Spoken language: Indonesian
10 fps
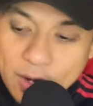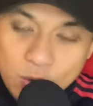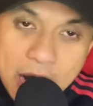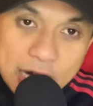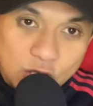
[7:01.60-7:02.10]

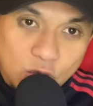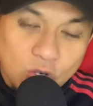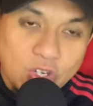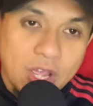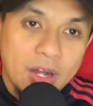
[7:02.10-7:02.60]
Gunnar
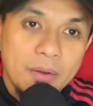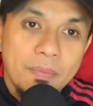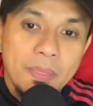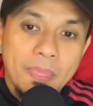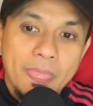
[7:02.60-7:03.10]
Solskjaer,
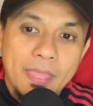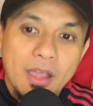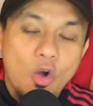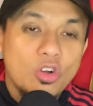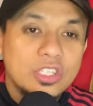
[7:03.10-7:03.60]

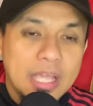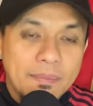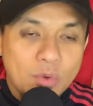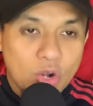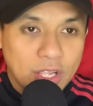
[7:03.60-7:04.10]
Jose
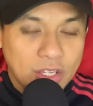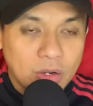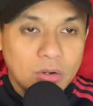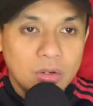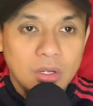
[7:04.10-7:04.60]

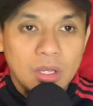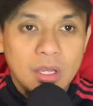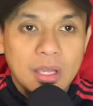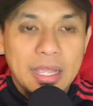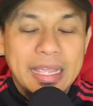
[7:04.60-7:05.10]
Mourinho
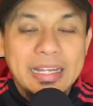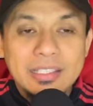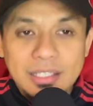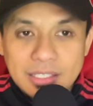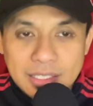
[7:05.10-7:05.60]
ini
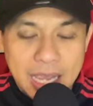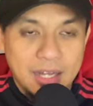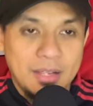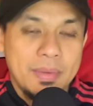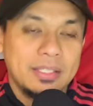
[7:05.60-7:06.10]

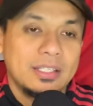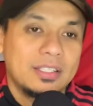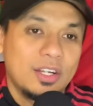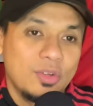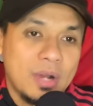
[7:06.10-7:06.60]
selesai di
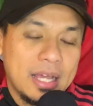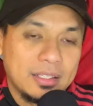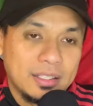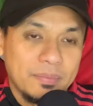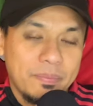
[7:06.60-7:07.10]
Manchester
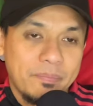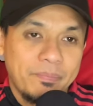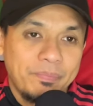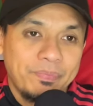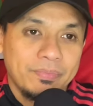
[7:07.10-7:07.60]
United.
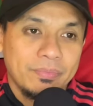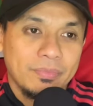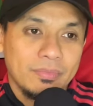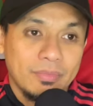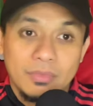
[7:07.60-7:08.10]

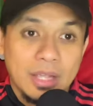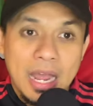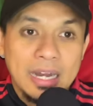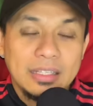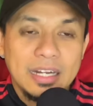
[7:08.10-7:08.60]

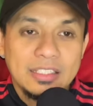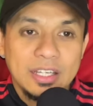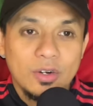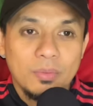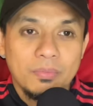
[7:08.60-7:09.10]
Karena
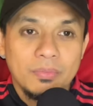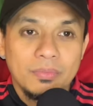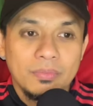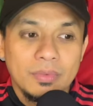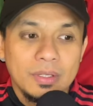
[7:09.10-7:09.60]
dressing room.
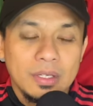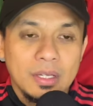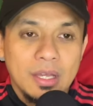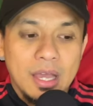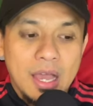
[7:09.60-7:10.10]

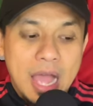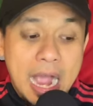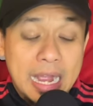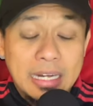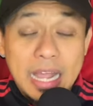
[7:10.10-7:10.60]

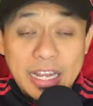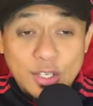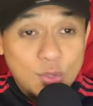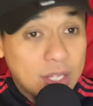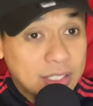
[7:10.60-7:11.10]
Akankah
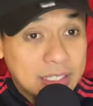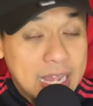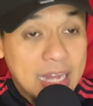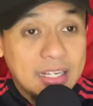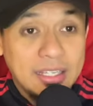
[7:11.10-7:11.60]
ini juga
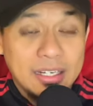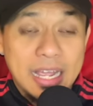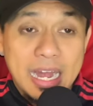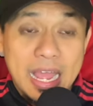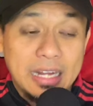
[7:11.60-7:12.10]
terjadi
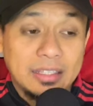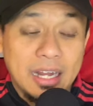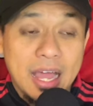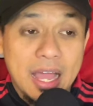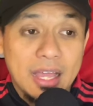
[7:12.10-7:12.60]
dengan Erik
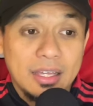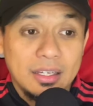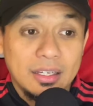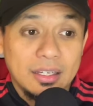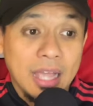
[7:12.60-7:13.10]
Ten Hag?
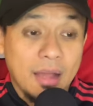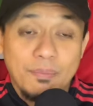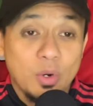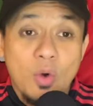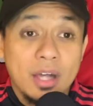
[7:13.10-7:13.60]
Ya,
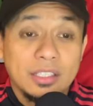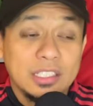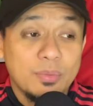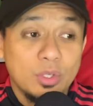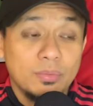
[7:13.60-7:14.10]
peluang
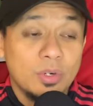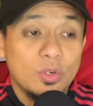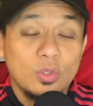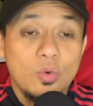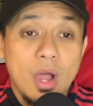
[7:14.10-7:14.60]
tersebut
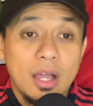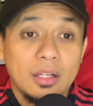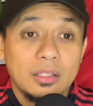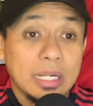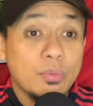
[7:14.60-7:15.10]
menurut gue
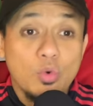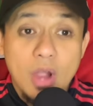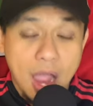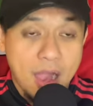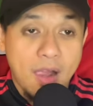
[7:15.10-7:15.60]

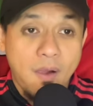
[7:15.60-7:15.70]
terbuka.